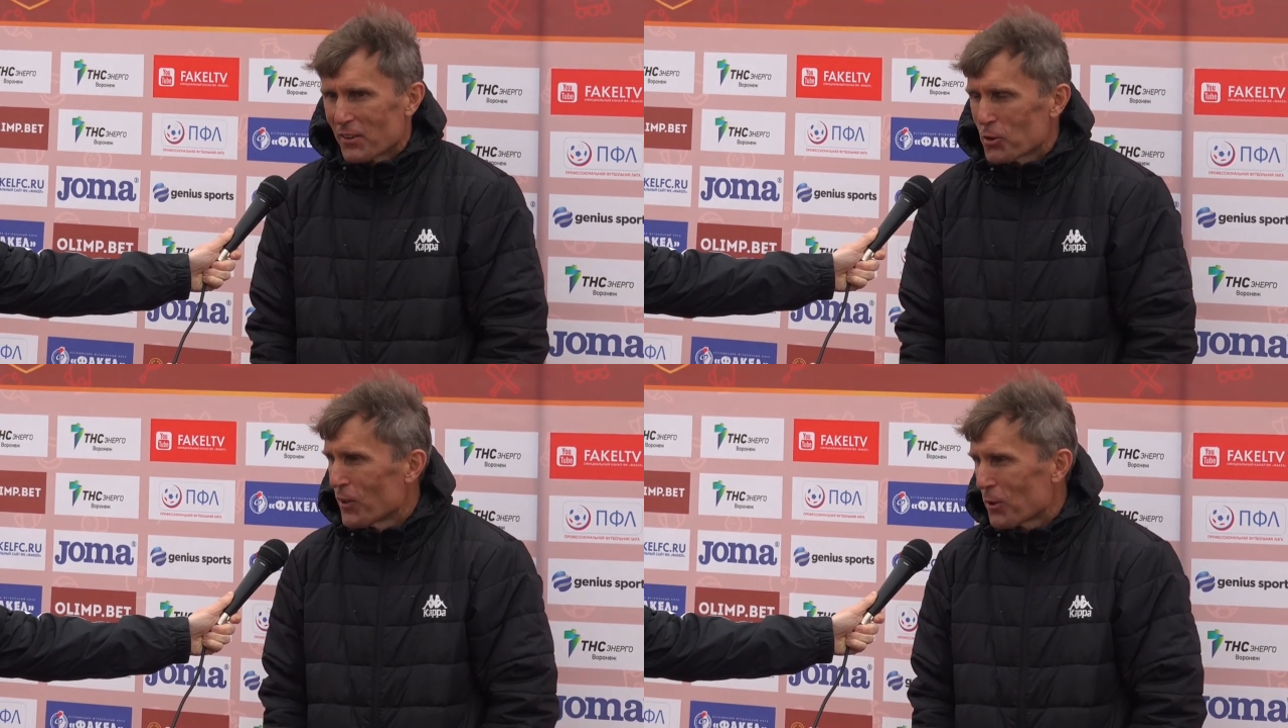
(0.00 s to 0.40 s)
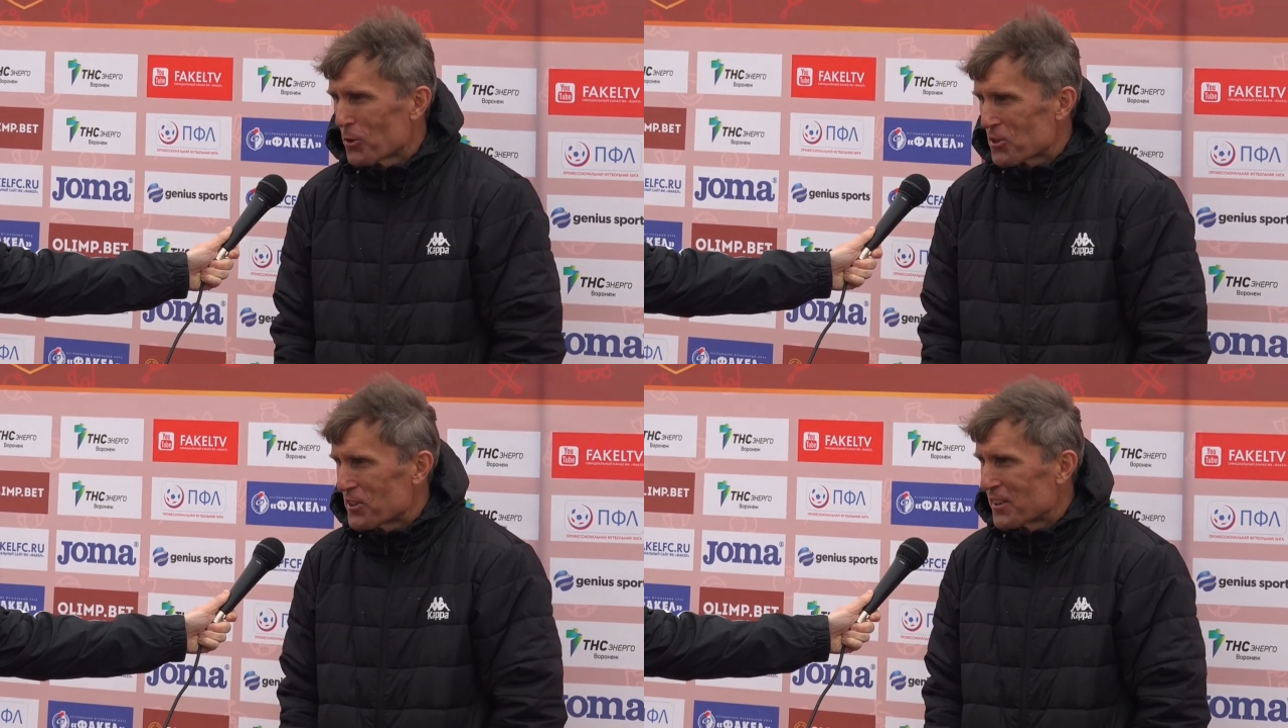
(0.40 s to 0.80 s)
Но
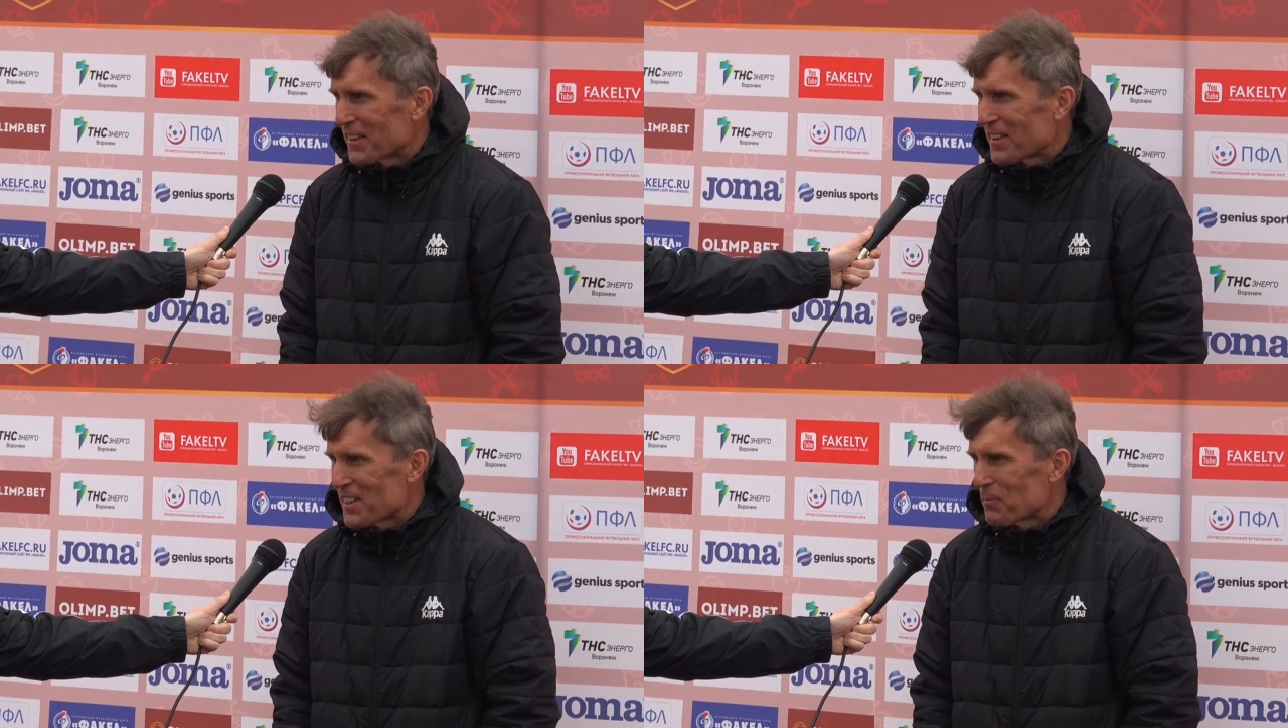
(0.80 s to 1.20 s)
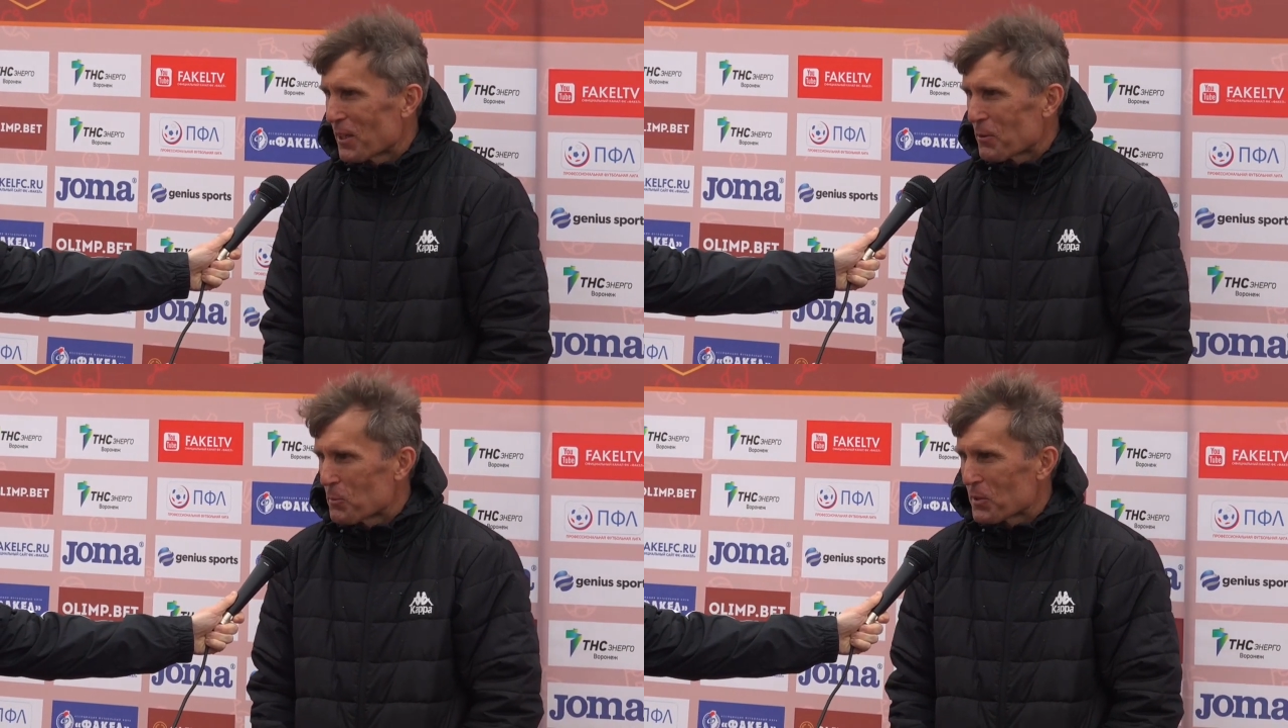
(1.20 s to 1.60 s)
Воронеж не
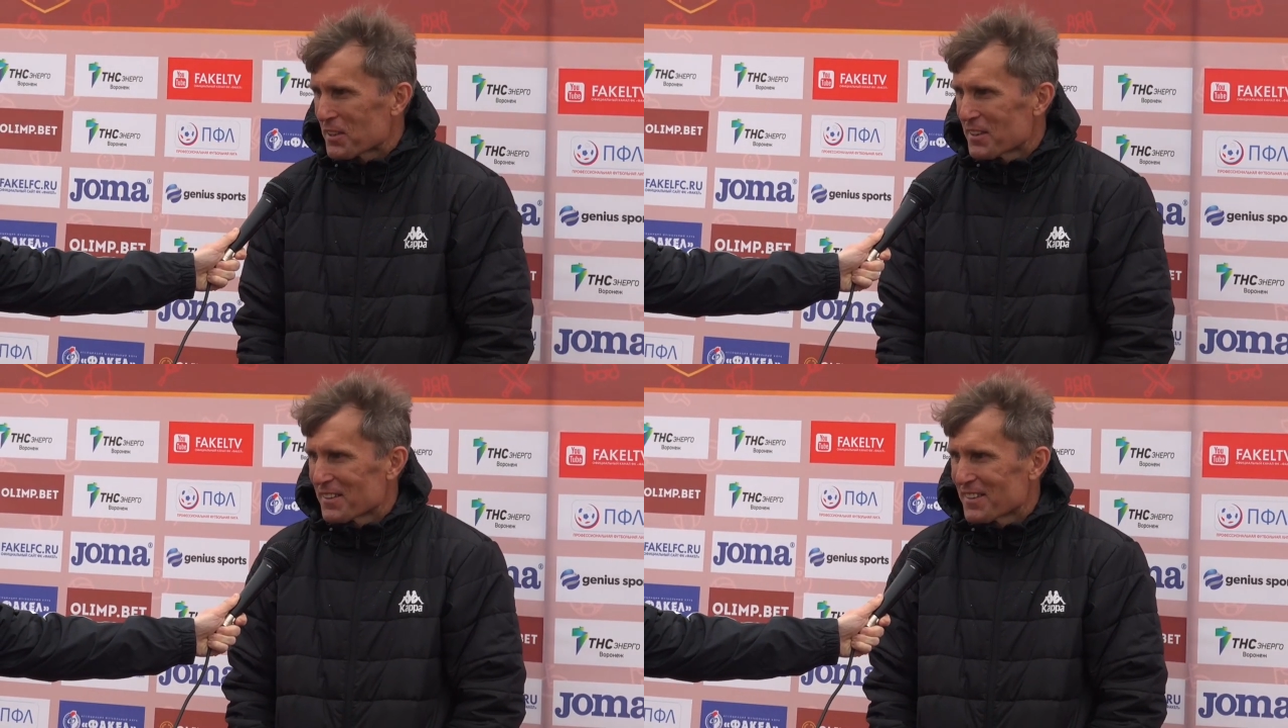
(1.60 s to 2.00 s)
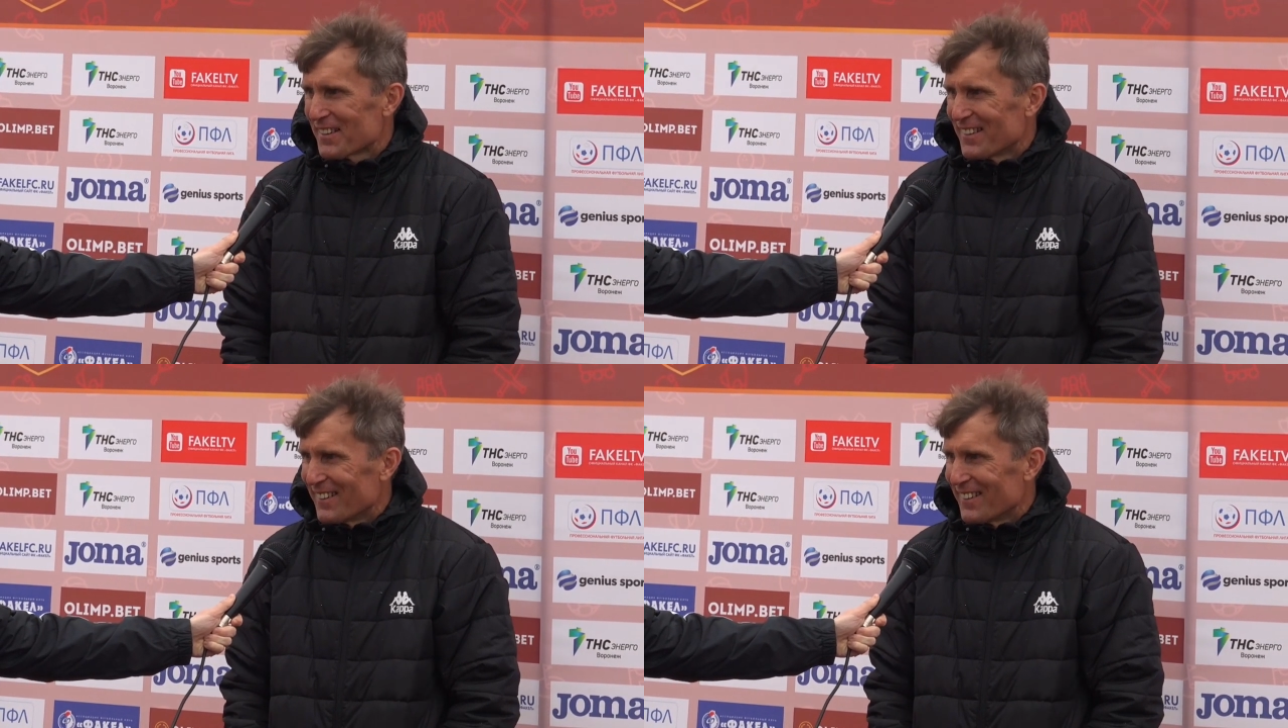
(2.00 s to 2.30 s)
гостеприимным оказался.